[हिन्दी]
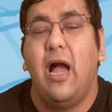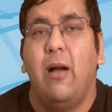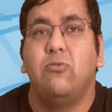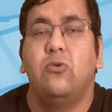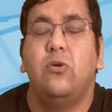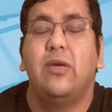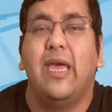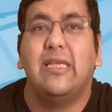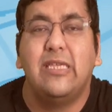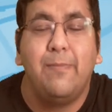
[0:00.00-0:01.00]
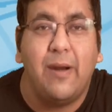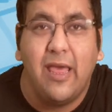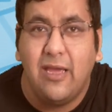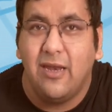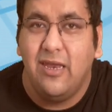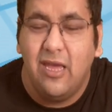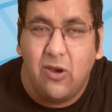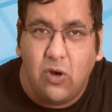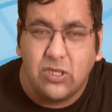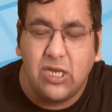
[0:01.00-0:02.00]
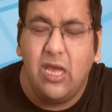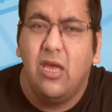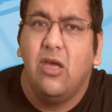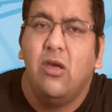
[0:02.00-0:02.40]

आपको कैसे पढ़ाई करनी है कॉस्ट की